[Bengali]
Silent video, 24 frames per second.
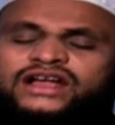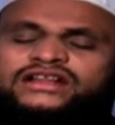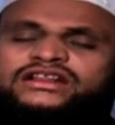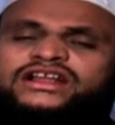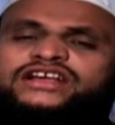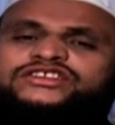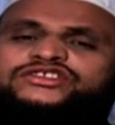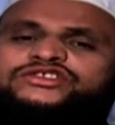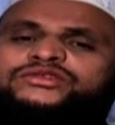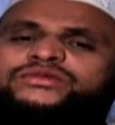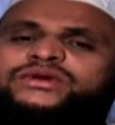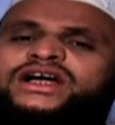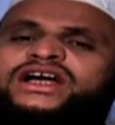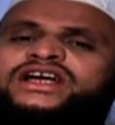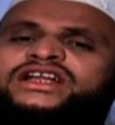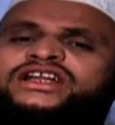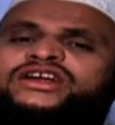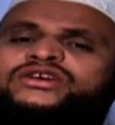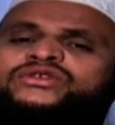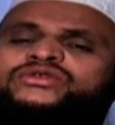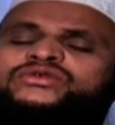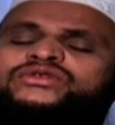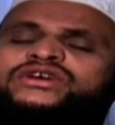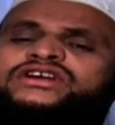আল্লাহ
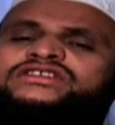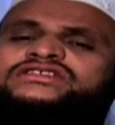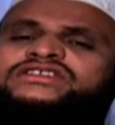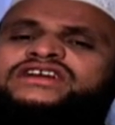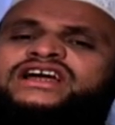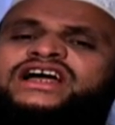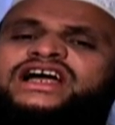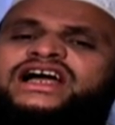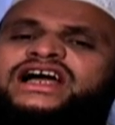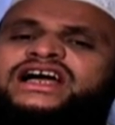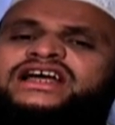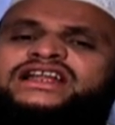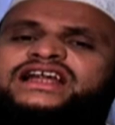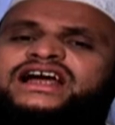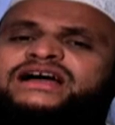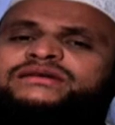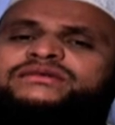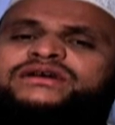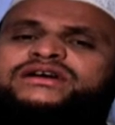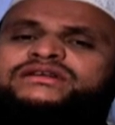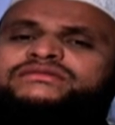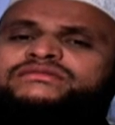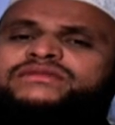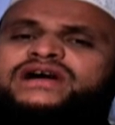সুবহান
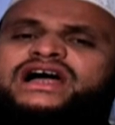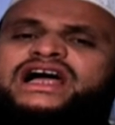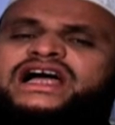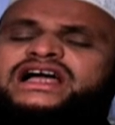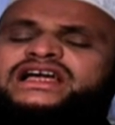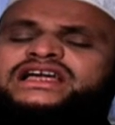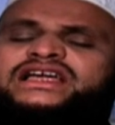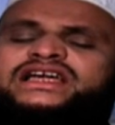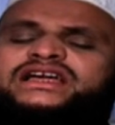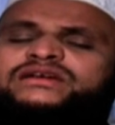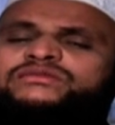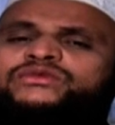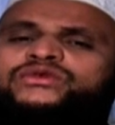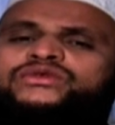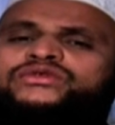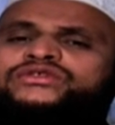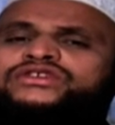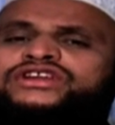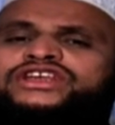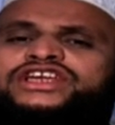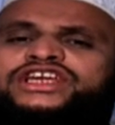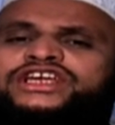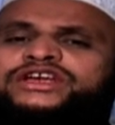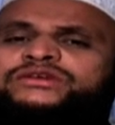আমার মাকে
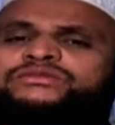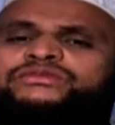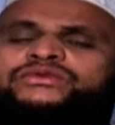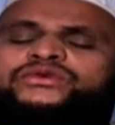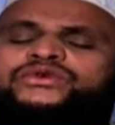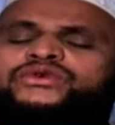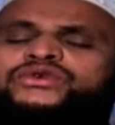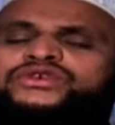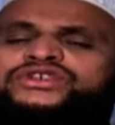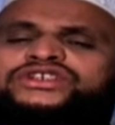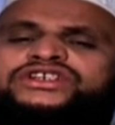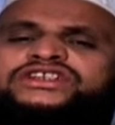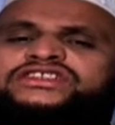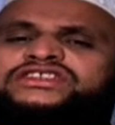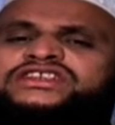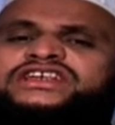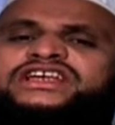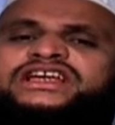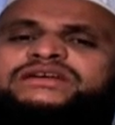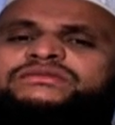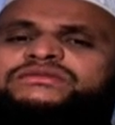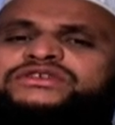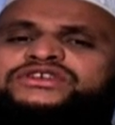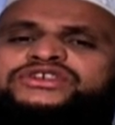বোনকে পুরুষের
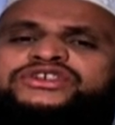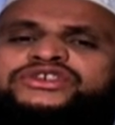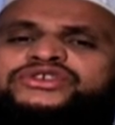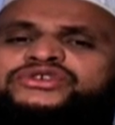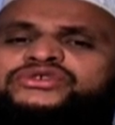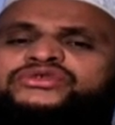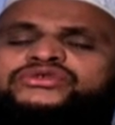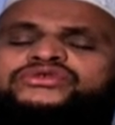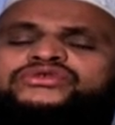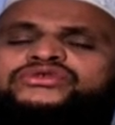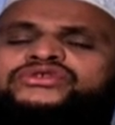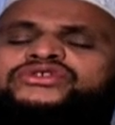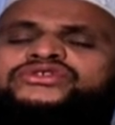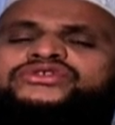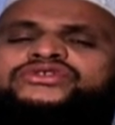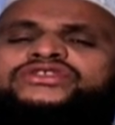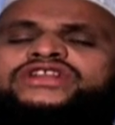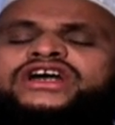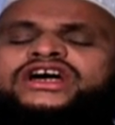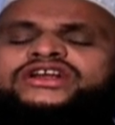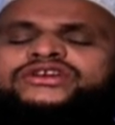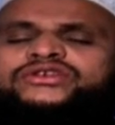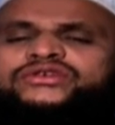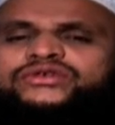থেকে বেশি
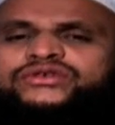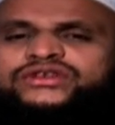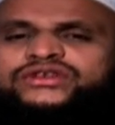সৌন্দর্য দান